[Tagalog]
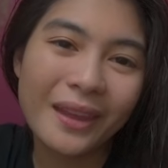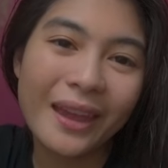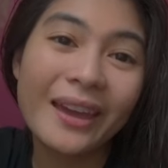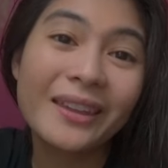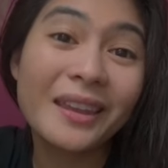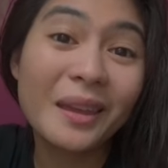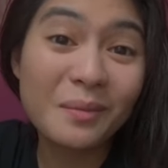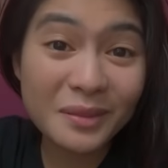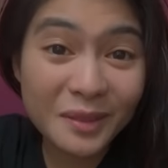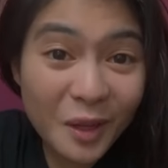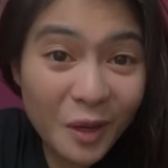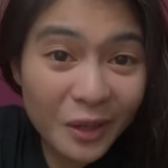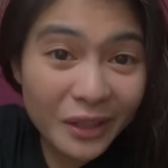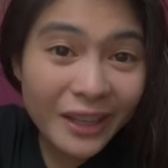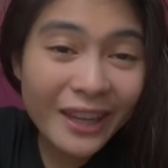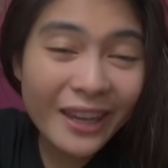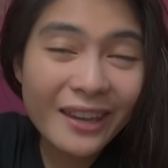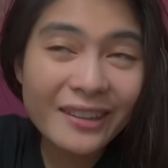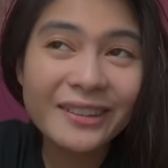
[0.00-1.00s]
And I'm
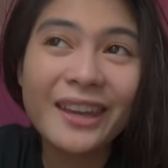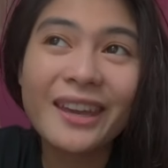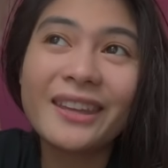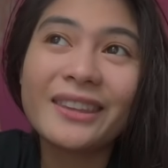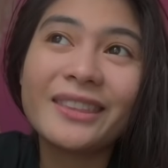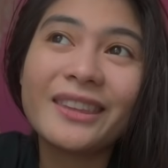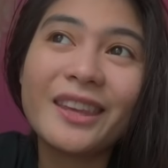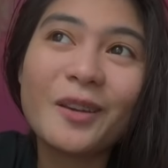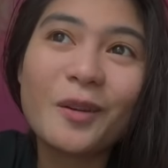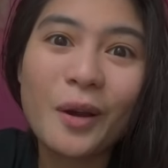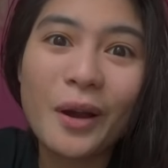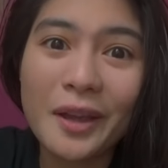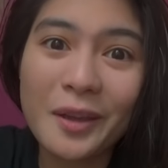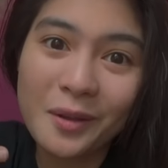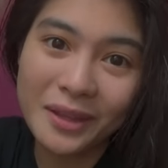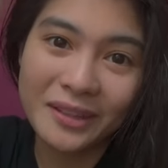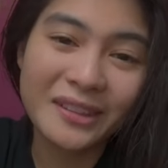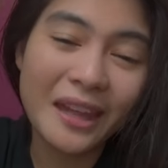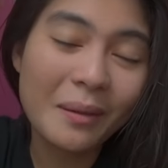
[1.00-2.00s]
sorry kasi hindi ko
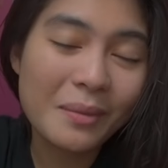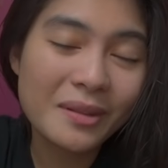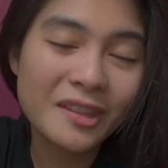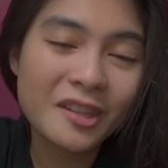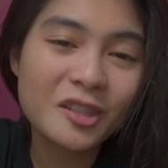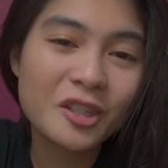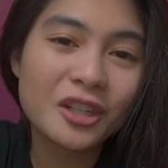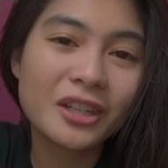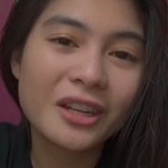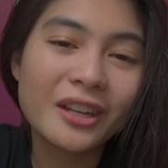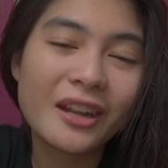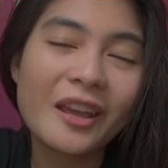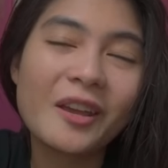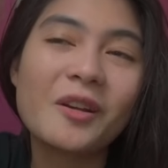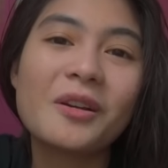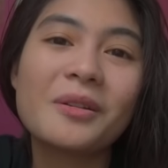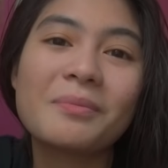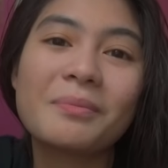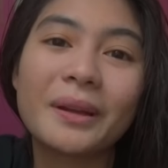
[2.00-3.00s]
kayo nasama sa journey na
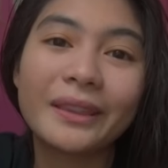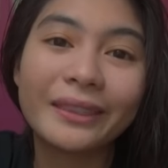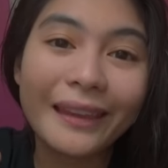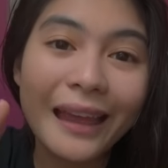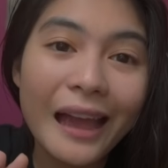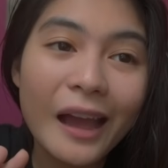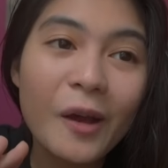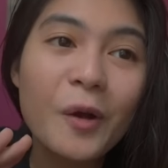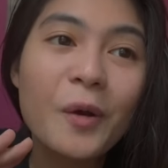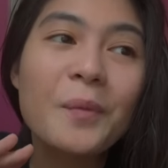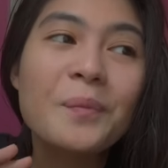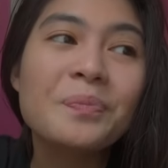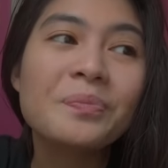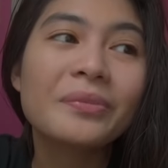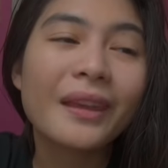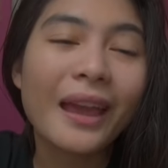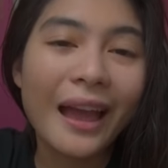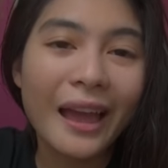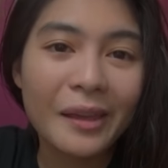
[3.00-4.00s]
yon. But now,
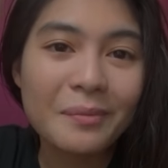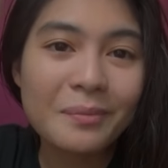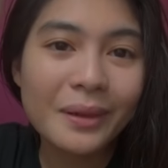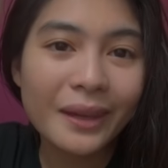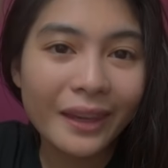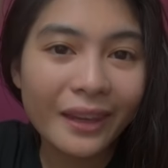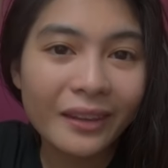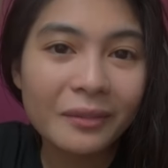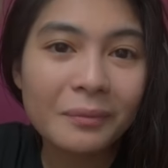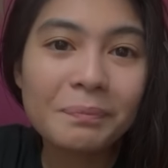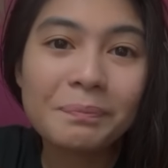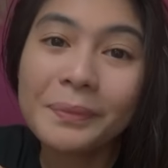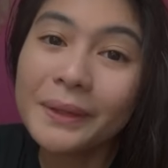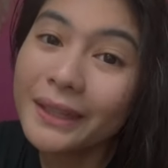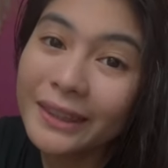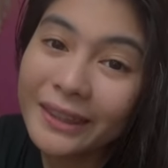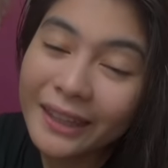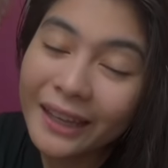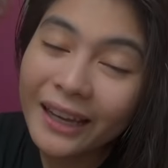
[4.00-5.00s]
I'm in
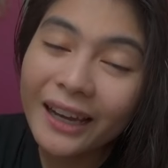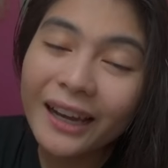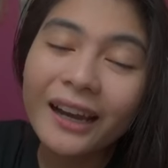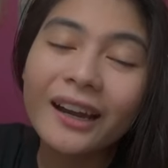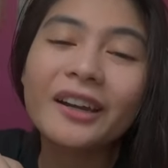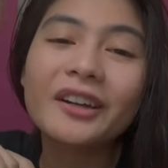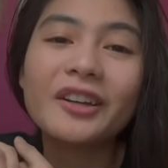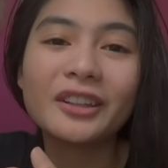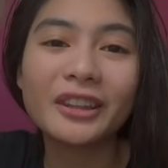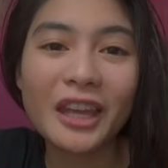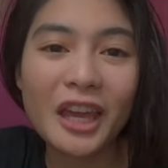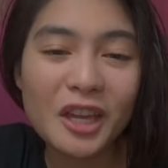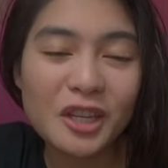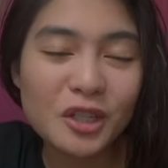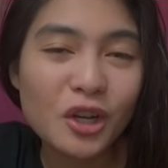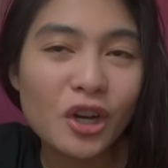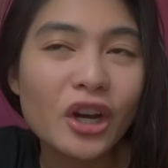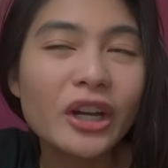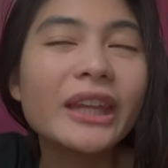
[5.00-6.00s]
pedia
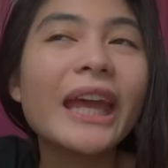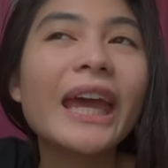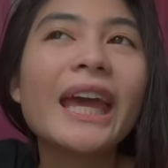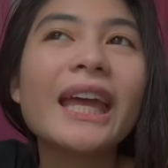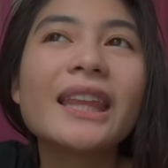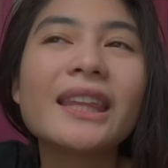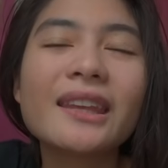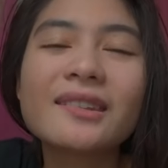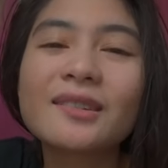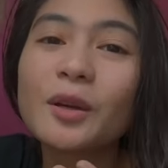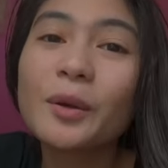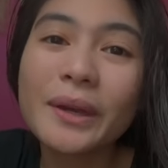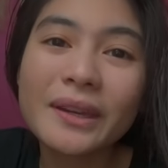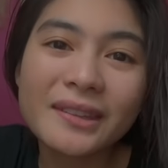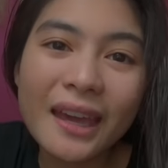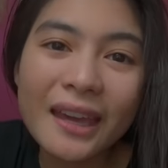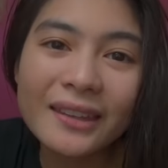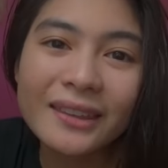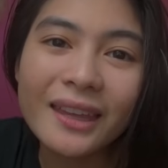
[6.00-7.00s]
rotation and it's so
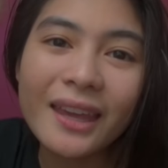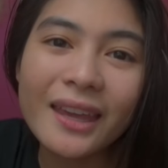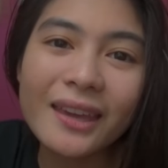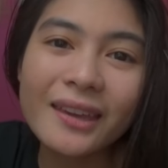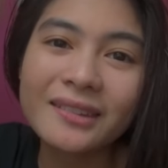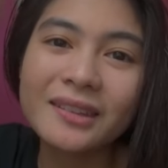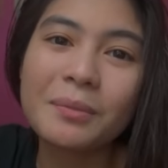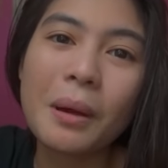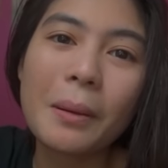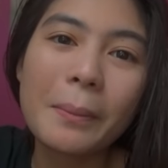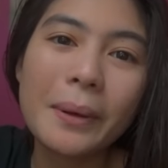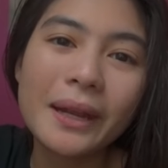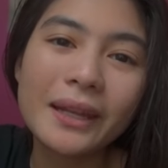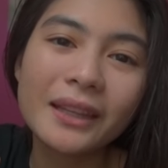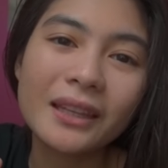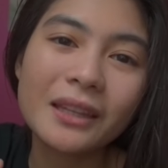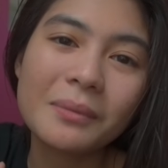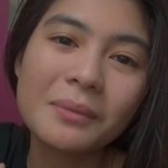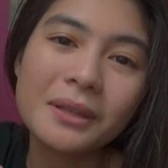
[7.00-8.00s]
exciting kasi
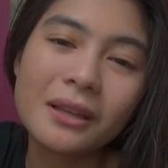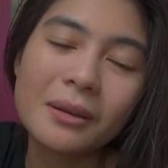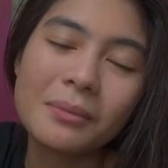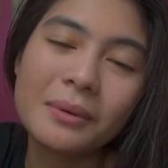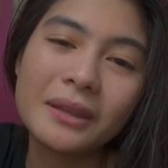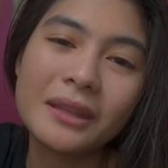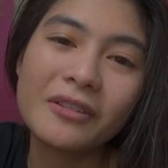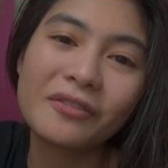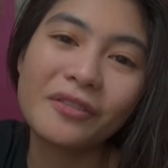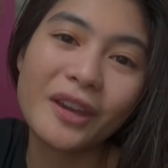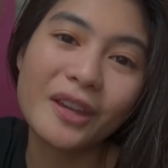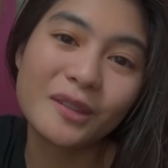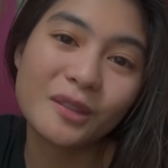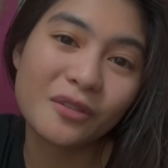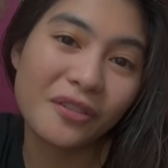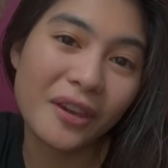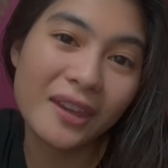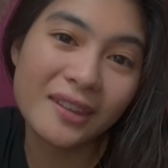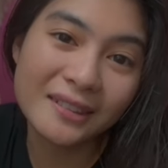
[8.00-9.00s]
babalik na naman kami ng
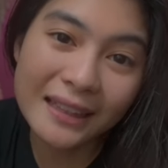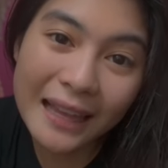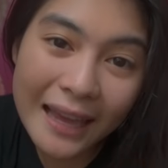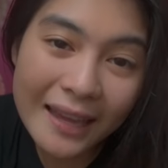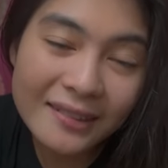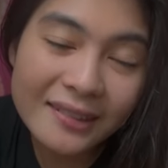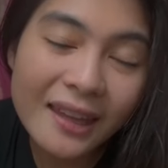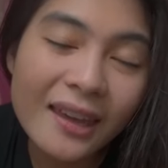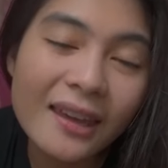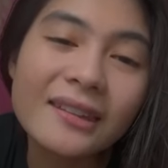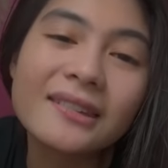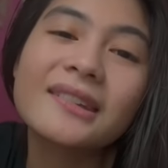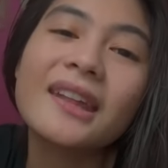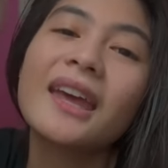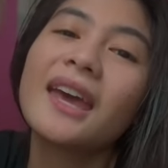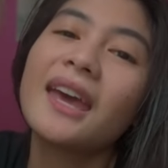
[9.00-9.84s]
face-to-face -face classes.